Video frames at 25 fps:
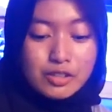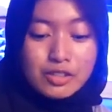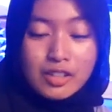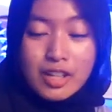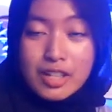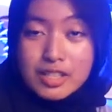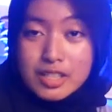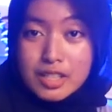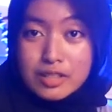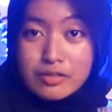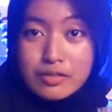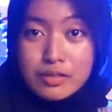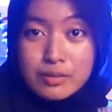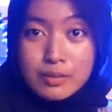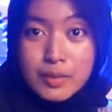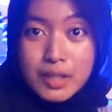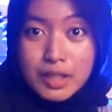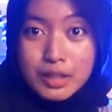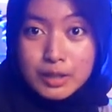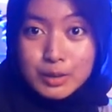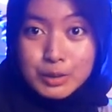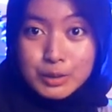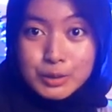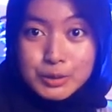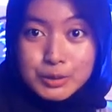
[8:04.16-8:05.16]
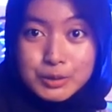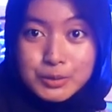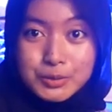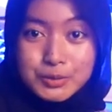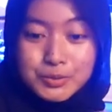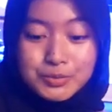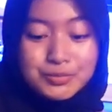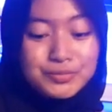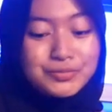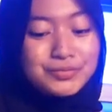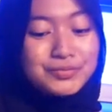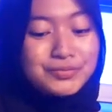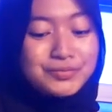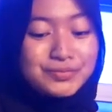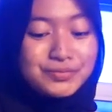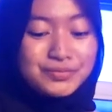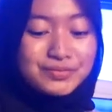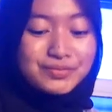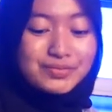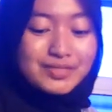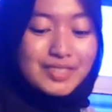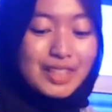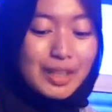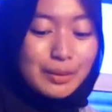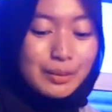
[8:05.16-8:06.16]
Sony A7 Mark II
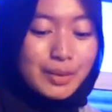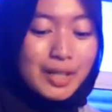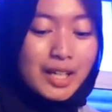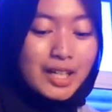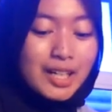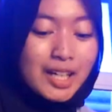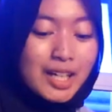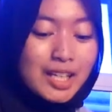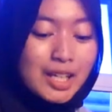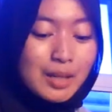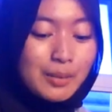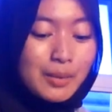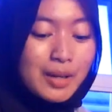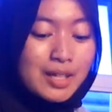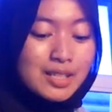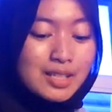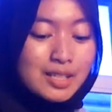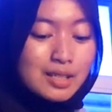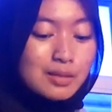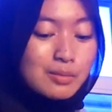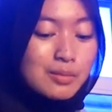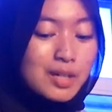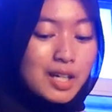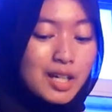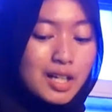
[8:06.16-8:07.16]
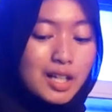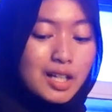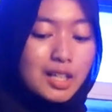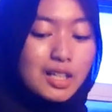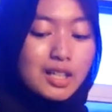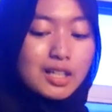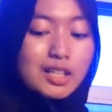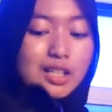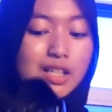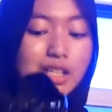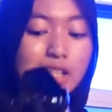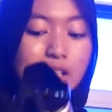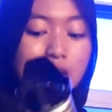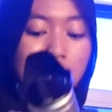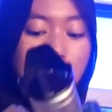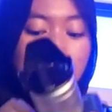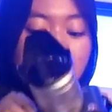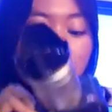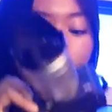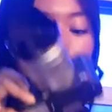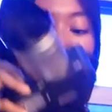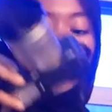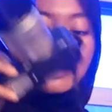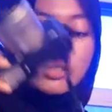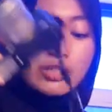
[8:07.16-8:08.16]
tapi harganya masih mahal
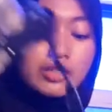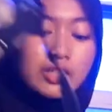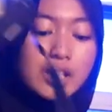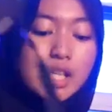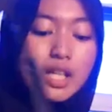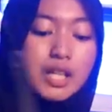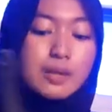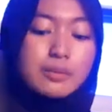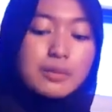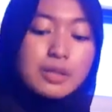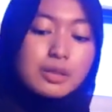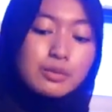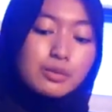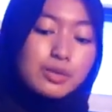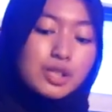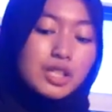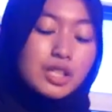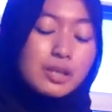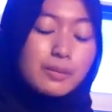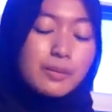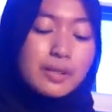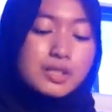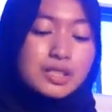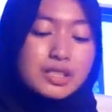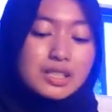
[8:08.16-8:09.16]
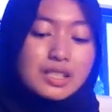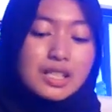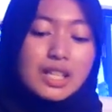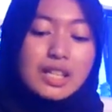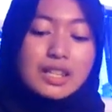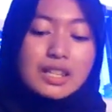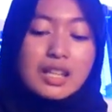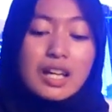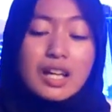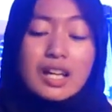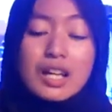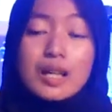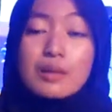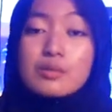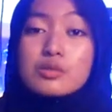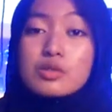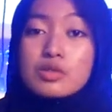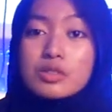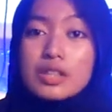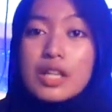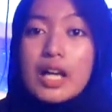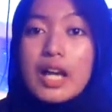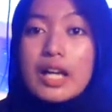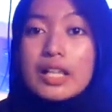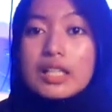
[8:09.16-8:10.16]
kalau Sony A6000 ini masih sekitar 6
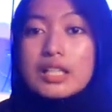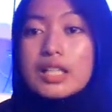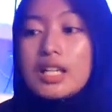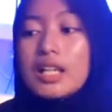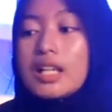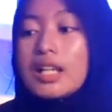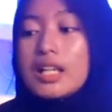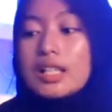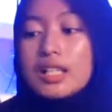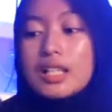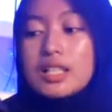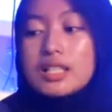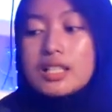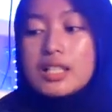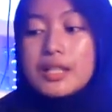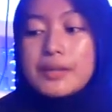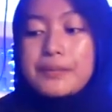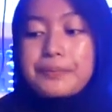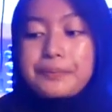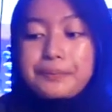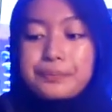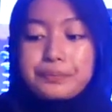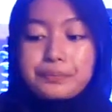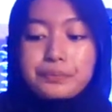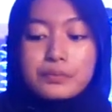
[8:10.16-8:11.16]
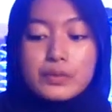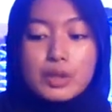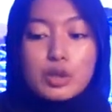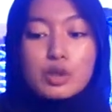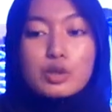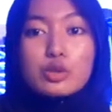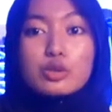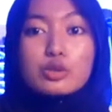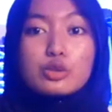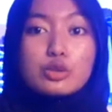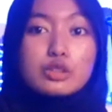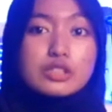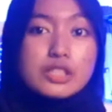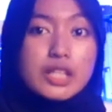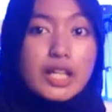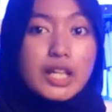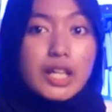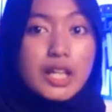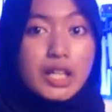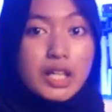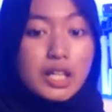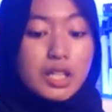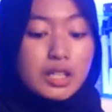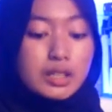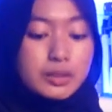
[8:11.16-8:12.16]
jutaan ya harganya untuk
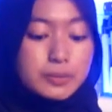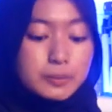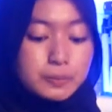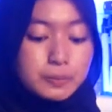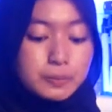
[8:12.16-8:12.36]
second